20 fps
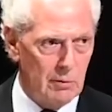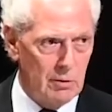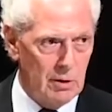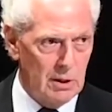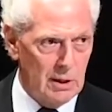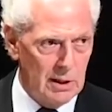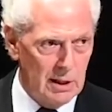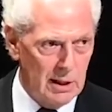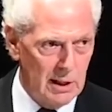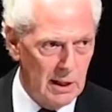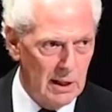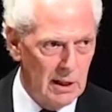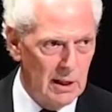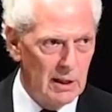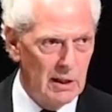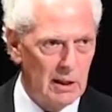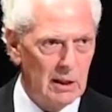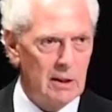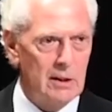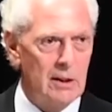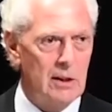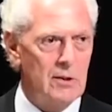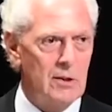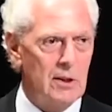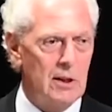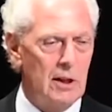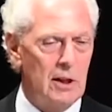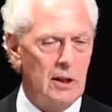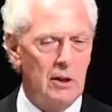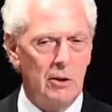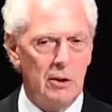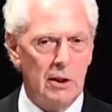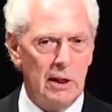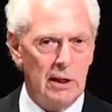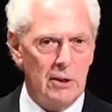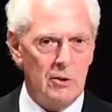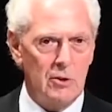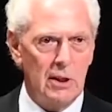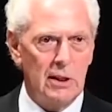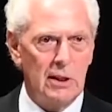quindi il desiderio
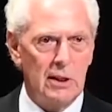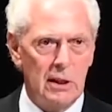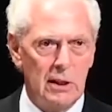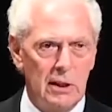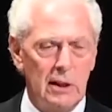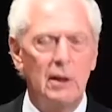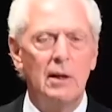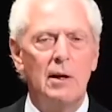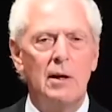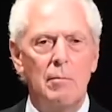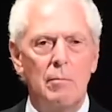della gente di